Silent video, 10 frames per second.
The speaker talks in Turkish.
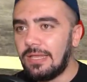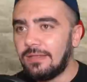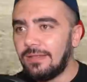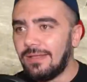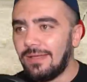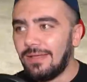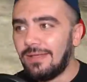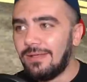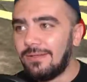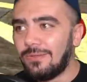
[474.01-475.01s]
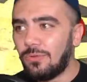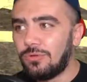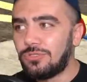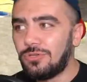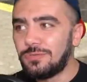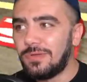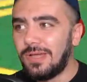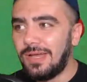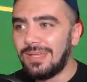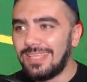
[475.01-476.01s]
gelin. Doluştunuz mu?
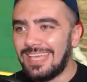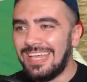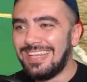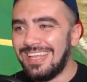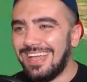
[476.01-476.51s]
Hah gel.